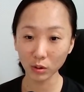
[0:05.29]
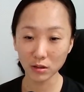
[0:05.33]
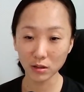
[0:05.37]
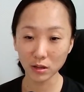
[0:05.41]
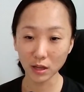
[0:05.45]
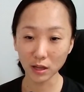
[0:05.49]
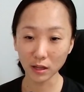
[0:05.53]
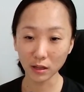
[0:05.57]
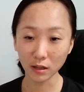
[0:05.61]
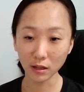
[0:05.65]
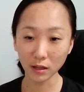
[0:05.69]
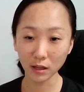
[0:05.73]

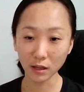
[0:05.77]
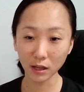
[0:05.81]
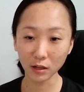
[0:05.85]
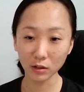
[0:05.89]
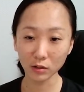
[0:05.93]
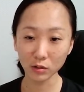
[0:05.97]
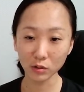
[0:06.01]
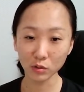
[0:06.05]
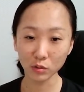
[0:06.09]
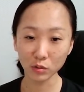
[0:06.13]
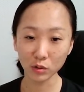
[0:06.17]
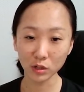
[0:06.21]

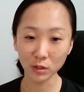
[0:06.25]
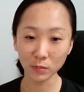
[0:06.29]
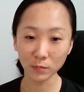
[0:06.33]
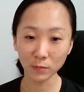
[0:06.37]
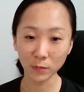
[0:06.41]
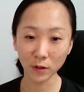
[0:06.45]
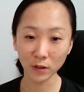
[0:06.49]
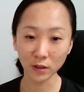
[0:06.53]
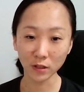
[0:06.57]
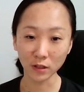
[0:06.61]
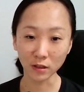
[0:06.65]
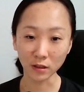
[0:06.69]
얘기해주고
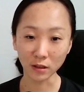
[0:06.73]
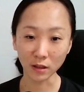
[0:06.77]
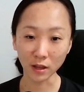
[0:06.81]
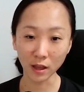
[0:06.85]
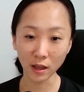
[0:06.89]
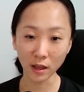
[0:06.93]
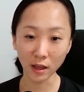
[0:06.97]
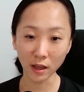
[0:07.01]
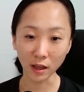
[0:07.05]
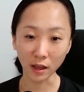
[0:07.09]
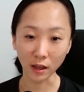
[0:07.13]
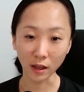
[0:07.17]

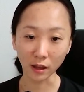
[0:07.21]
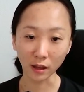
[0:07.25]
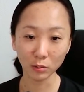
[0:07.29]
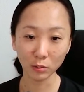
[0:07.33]
싶었는데